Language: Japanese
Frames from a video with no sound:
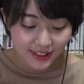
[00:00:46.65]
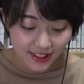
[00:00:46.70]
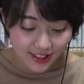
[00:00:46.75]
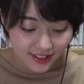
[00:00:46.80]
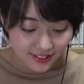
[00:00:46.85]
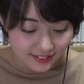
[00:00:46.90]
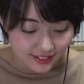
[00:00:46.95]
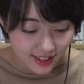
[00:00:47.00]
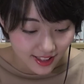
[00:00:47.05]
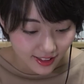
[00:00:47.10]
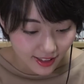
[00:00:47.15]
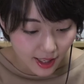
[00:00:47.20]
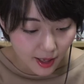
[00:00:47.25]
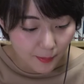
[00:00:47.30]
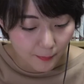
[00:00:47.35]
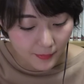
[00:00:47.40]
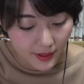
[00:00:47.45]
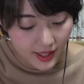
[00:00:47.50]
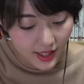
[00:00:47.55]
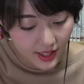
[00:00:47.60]
象キャラクター
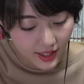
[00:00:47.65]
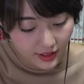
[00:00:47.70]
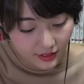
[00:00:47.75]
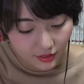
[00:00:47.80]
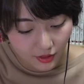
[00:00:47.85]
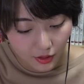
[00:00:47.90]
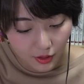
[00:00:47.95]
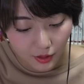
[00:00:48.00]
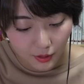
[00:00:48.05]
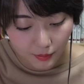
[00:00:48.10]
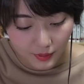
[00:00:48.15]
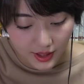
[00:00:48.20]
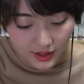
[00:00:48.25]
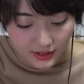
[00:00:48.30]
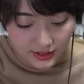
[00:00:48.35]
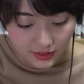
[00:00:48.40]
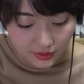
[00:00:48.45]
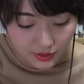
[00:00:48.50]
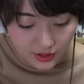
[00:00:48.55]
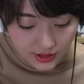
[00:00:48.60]
が
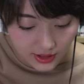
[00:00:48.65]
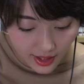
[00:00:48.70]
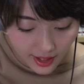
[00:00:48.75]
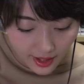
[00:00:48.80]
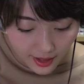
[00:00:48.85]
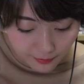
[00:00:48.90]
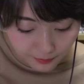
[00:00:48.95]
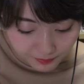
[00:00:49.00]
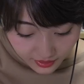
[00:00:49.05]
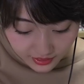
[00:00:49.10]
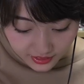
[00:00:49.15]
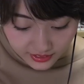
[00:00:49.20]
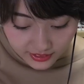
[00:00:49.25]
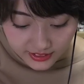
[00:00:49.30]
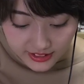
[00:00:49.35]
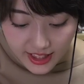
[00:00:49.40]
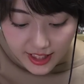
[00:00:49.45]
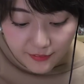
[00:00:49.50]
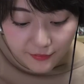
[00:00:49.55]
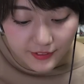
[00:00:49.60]
ベートーベンそして
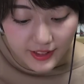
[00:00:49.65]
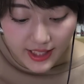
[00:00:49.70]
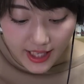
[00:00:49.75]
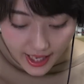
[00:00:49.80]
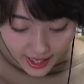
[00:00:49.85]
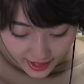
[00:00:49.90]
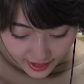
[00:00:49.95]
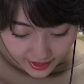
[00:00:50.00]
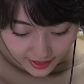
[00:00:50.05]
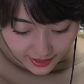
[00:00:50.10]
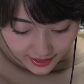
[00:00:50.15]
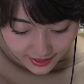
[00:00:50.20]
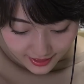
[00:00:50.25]
グネビア